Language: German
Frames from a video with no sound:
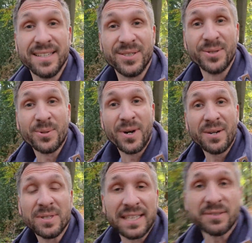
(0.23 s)
So,
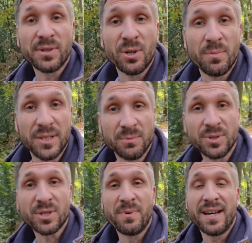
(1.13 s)
hallo und herzlich willkommen bei Zum
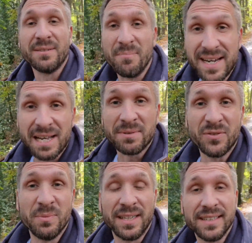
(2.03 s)
Glück gespart. Mein Name
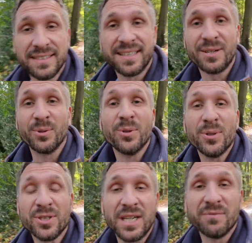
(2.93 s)
ist wie immer Christian und
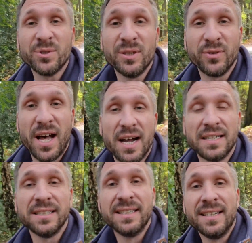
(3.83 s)
heute stellen wir uns die
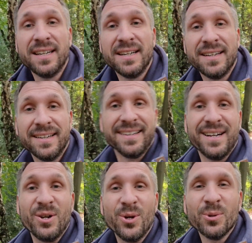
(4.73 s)
Frage,
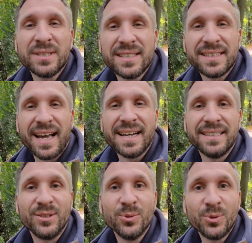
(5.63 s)
lohnt sich
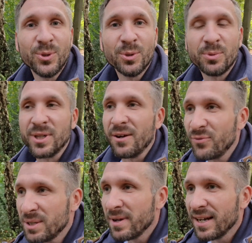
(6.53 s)
eigentlich YouTube oder
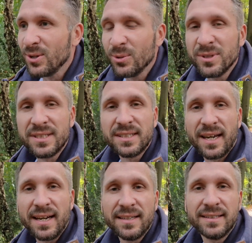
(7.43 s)
vielmehr lohnt
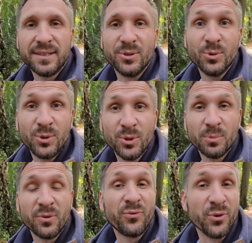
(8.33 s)
sich eigentlich
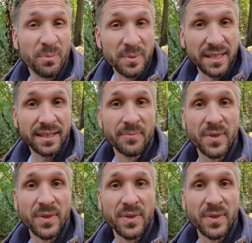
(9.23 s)
YouTube für mich?